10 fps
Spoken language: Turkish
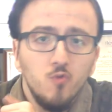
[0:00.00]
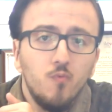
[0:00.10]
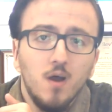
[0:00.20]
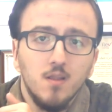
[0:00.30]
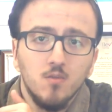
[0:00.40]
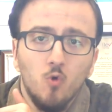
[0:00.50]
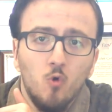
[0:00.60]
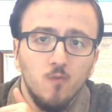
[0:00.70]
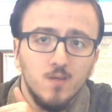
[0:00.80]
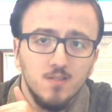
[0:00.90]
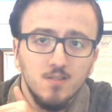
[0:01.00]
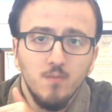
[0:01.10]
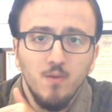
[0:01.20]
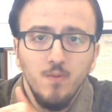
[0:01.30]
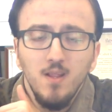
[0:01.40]
faresi olması
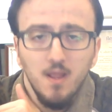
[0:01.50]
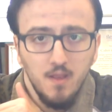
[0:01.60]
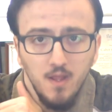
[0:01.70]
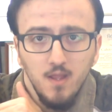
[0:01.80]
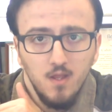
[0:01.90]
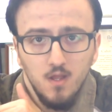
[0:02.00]
sebebiyle de